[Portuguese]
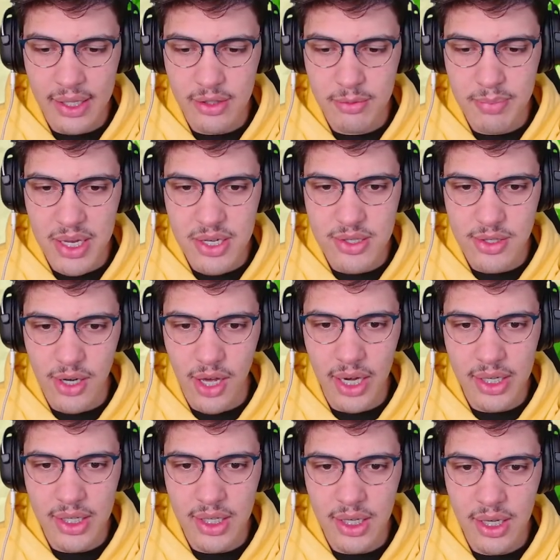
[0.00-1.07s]
no
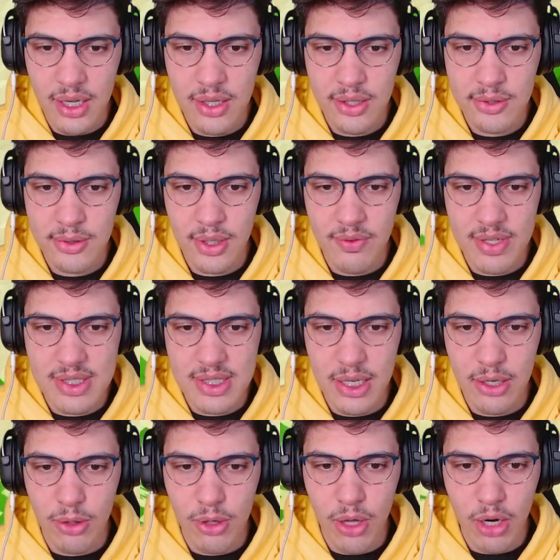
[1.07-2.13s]
Bedrock, toda vez que ele
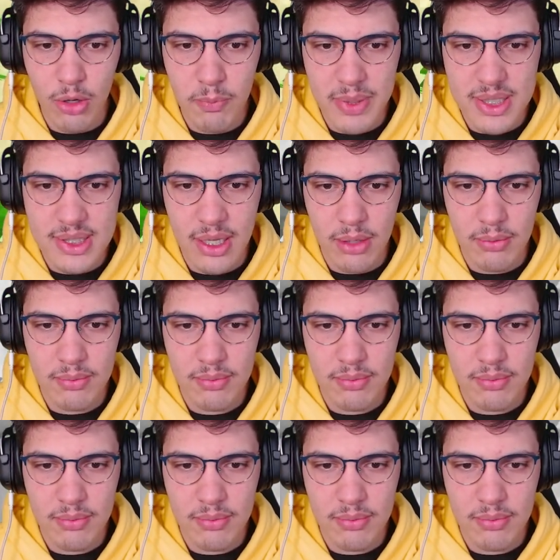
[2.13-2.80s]
coloca um pistão...